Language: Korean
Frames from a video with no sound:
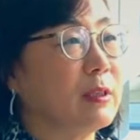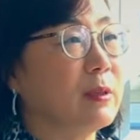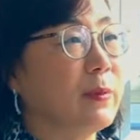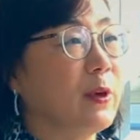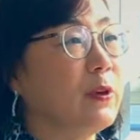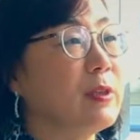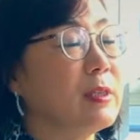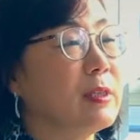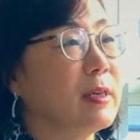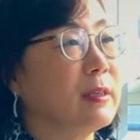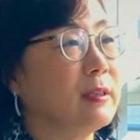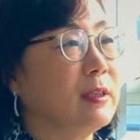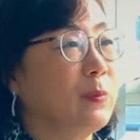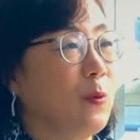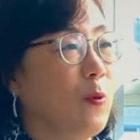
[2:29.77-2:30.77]
지금
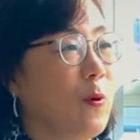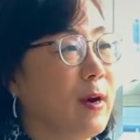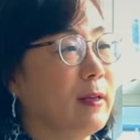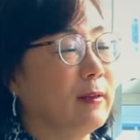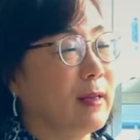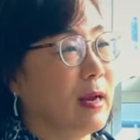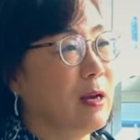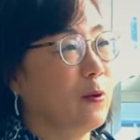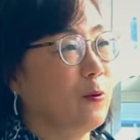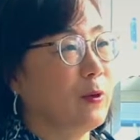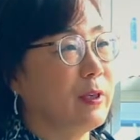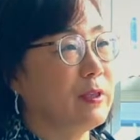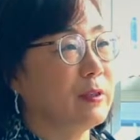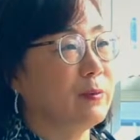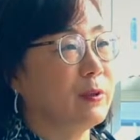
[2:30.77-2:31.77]
현재의 보안
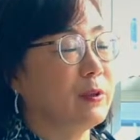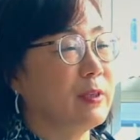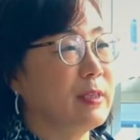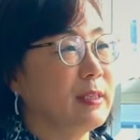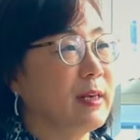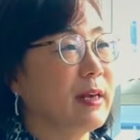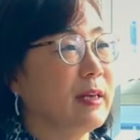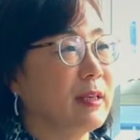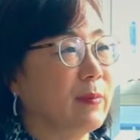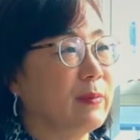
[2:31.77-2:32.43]
알고리즘들을 실행이